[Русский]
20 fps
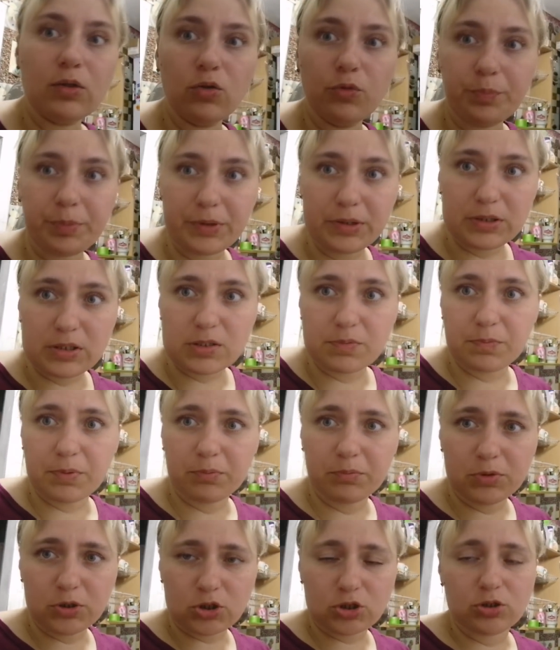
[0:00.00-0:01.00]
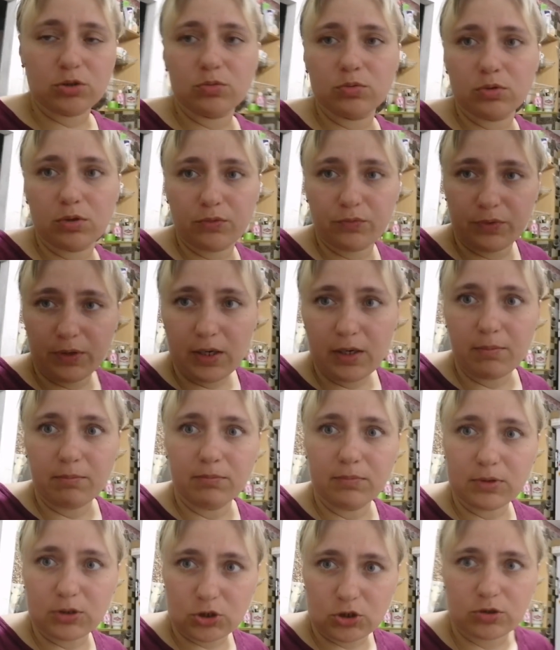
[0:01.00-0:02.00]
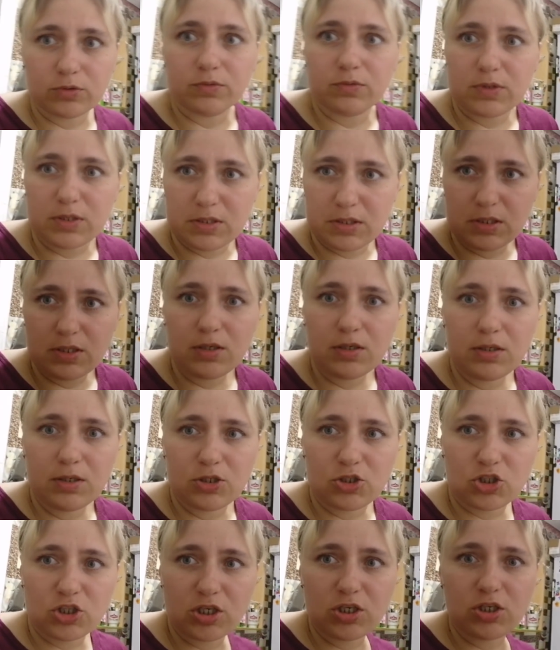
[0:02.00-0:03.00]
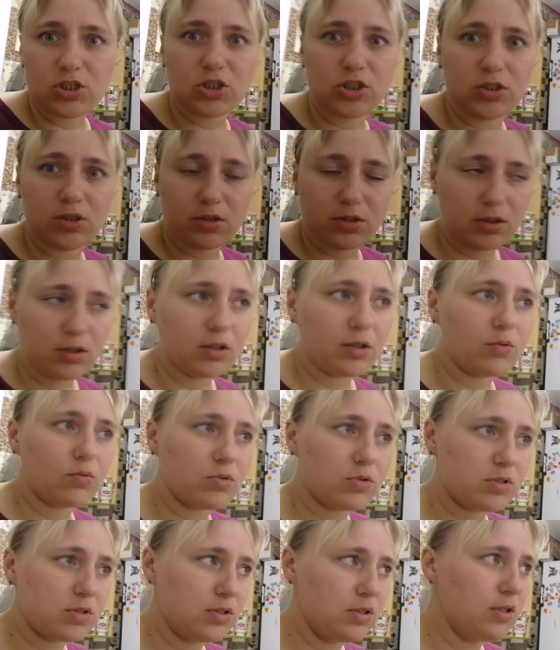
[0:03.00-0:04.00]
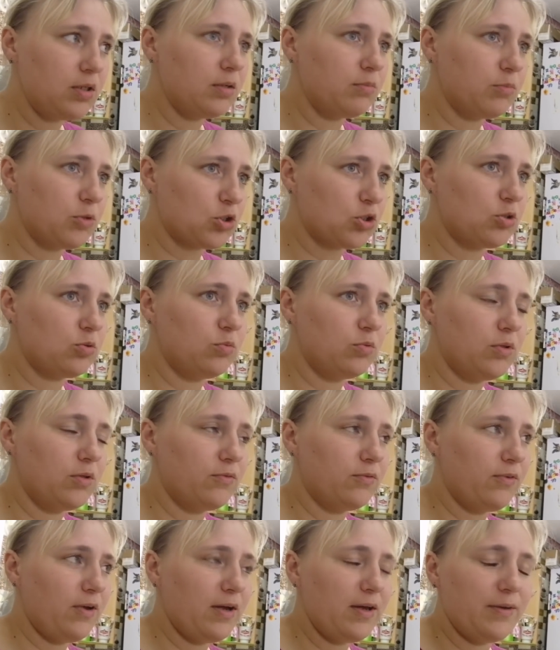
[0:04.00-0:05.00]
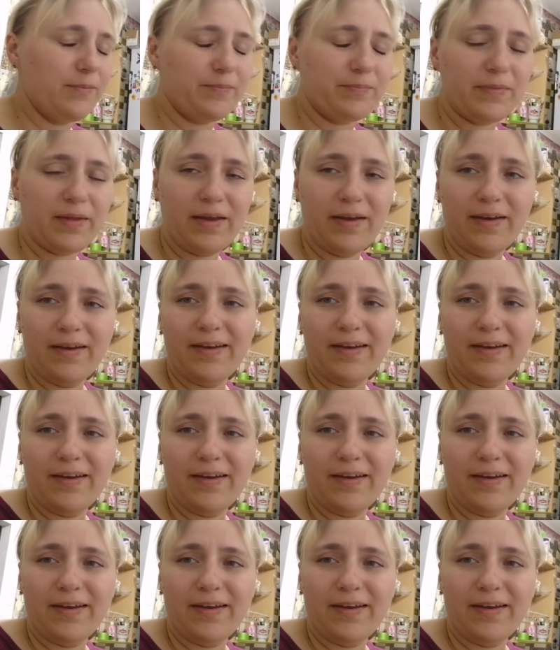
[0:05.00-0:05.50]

Ну, в принципе, мы же не унываем, мы же сильные, женщины-то народ сильный, мы же не унываем.